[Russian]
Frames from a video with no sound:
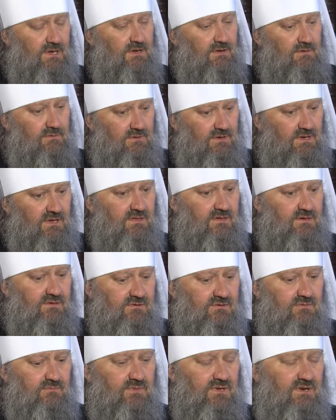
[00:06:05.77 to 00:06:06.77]
Но есть еще
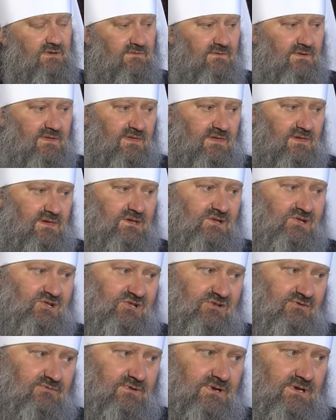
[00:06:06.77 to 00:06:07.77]
мертвецы
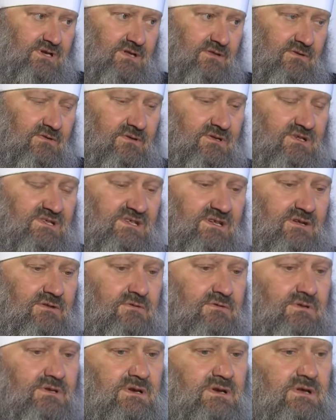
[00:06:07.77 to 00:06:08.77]
живые, то есть те
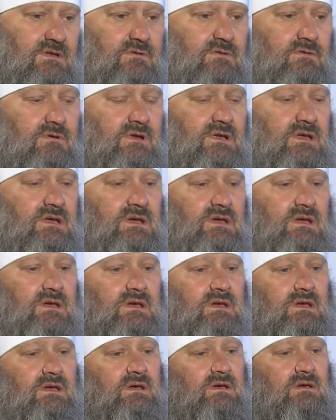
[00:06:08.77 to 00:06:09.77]
люди, которые
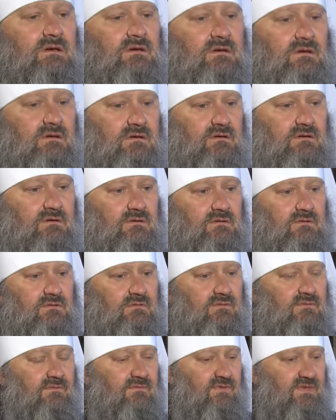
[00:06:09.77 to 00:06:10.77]
э,
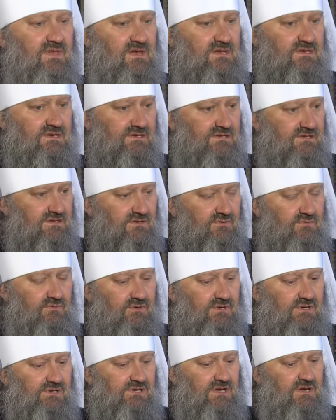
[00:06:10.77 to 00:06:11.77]
всячески
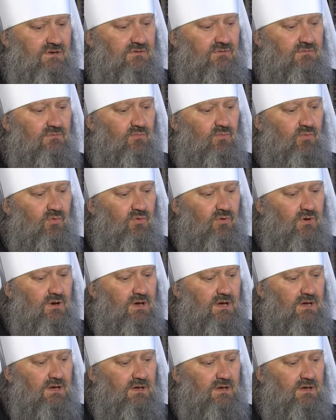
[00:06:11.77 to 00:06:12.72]
унижают Бога,